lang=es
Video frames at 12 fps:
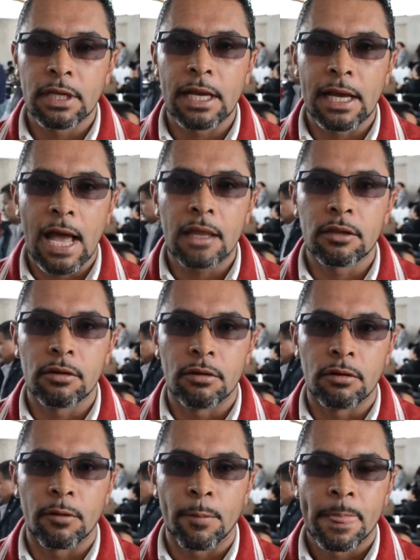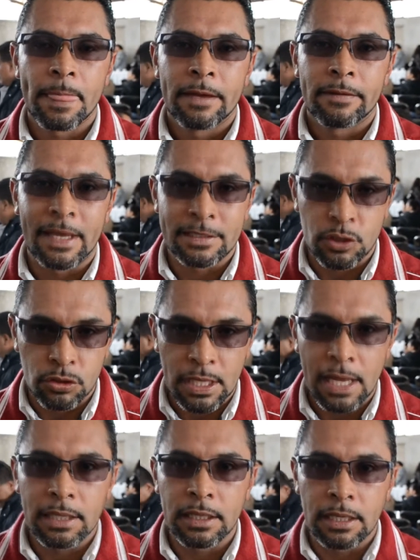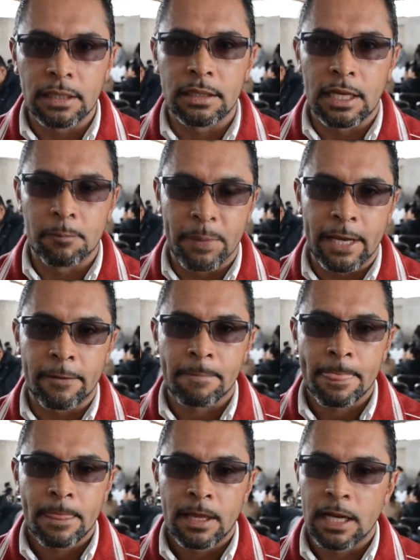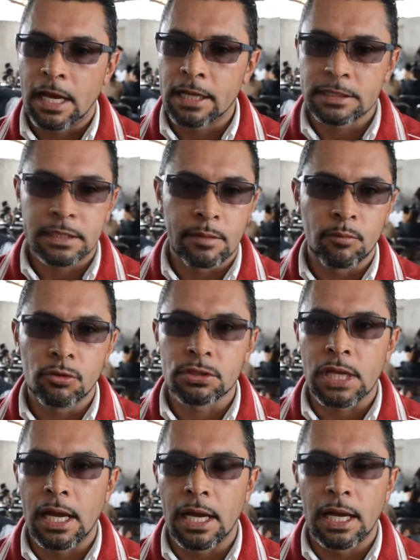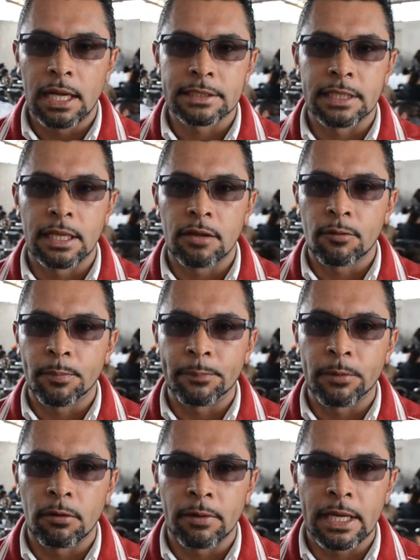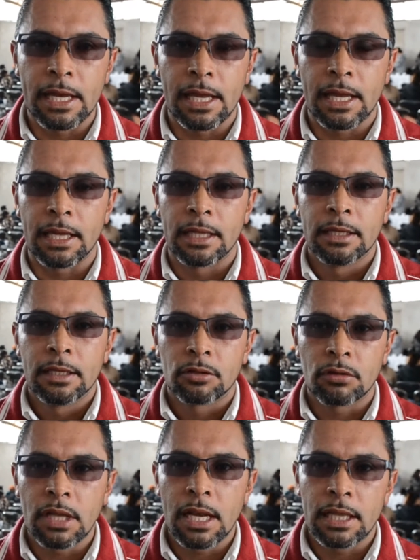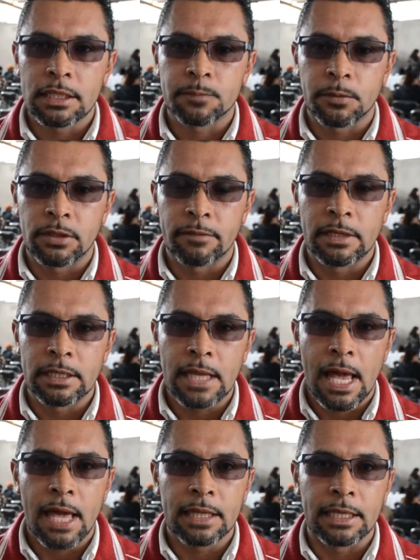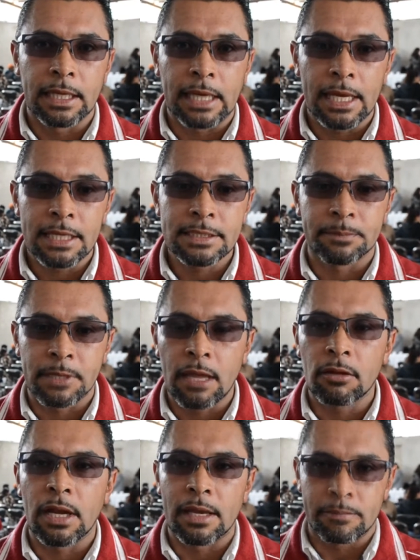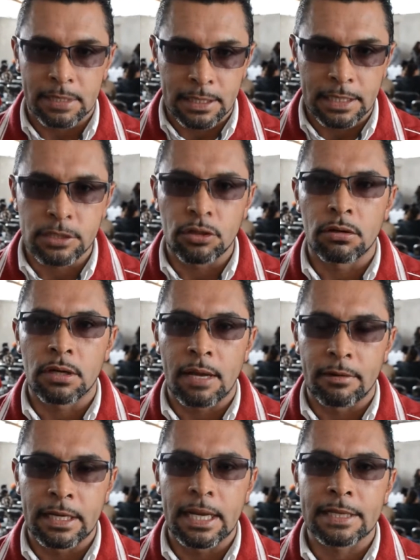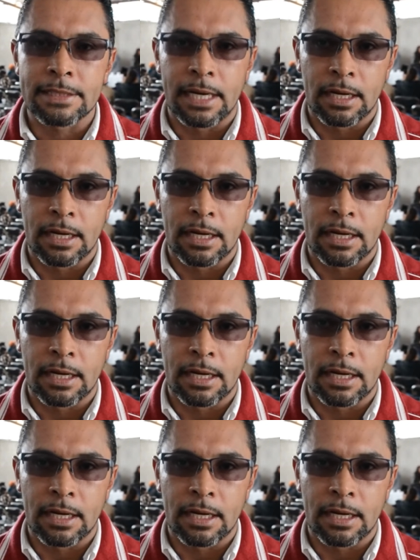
un delegado nacional del PRI. Le agradecemos al senador Pepe Olvera toda la disponibilidad y que haya aceptado la invitación a venir a